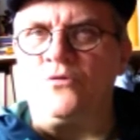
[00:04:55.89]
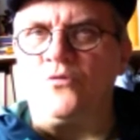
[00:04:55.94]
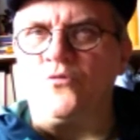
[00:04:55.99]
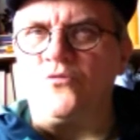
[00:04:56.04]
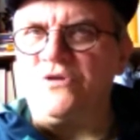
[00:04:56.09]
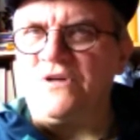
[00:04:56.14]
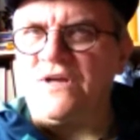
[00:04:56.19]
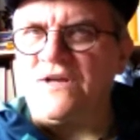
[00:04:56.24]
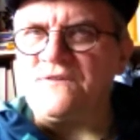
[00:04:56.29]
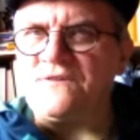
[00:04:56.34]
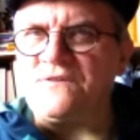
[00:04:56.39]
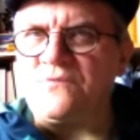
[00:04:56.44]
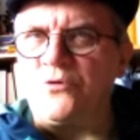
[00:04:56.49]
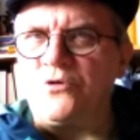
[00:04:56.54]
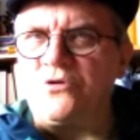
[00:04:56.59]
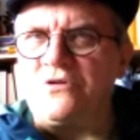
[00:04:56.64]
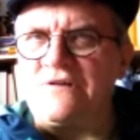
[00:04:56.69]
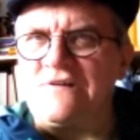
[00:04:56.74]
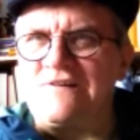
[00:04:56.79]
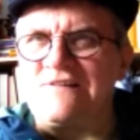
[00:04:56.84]
Unlängst
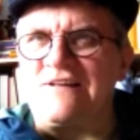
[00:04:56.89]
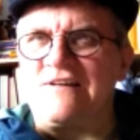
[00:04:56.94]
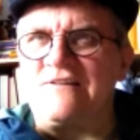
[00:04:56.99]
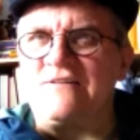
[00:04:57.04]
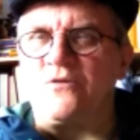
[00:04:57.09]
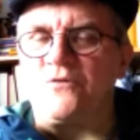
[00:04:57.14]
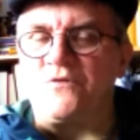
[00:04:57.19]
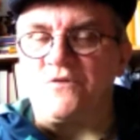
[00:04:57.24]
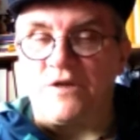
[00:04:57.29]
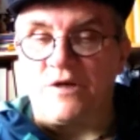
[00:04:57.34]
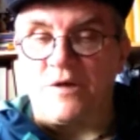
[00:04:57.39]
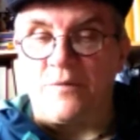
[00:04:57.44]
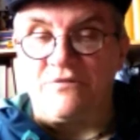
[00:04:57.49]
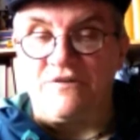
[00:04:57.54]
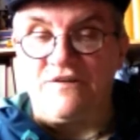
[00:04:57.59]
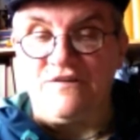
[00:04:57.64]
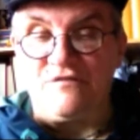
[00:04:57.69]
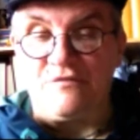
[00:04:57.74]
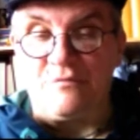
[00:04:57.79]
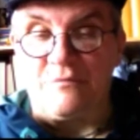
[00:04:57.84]
wurde das Ganze auch zu einer
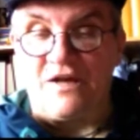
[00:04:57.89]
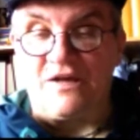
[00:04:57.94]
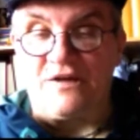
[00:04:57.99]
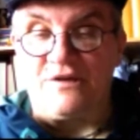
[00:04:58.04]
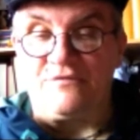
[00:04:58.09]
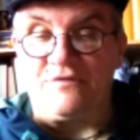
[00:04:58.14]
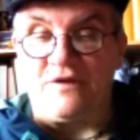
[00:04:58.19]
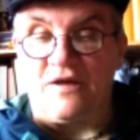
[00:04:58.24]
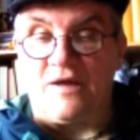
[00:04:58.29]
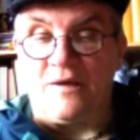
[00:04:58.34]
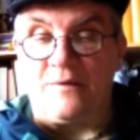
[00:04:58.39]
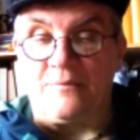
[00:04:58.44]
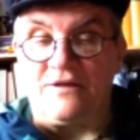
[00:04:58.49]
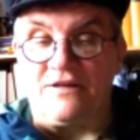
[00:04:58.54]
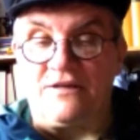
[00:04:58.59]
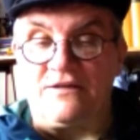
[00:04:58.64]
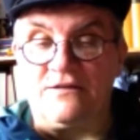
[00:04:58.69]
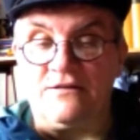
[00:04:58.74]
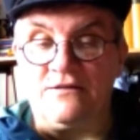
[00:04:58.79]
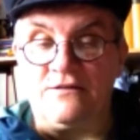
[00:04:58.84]
Briefmarke
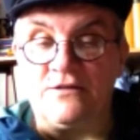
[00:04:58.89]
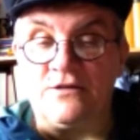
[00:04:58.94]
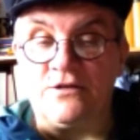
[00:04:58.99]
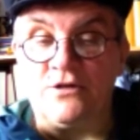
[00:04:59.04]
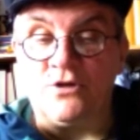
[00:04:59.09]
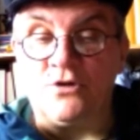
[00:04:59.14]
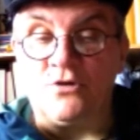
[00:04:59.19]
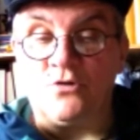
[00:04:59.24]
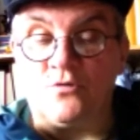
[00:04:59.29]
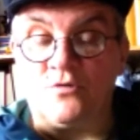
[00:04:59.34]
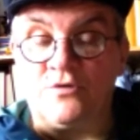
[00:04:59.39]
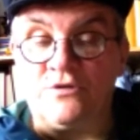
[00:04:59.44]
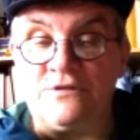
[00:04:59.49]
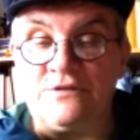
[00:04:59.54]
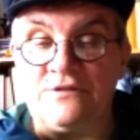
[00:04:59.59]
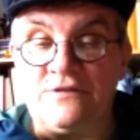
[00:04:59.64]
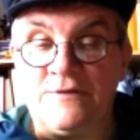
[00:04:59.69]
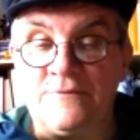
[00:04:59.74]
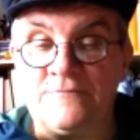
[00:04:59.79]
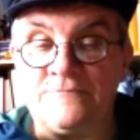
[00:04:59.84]
verarbeitet
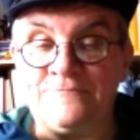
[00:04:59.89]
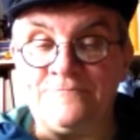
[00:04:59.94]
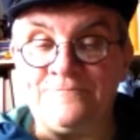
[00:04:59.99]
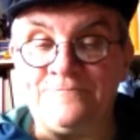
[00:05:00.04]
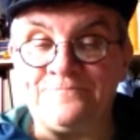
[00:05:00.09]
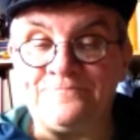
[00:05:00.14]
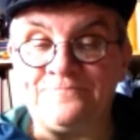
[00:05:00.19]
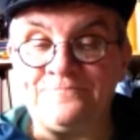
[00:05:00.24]
und ähm,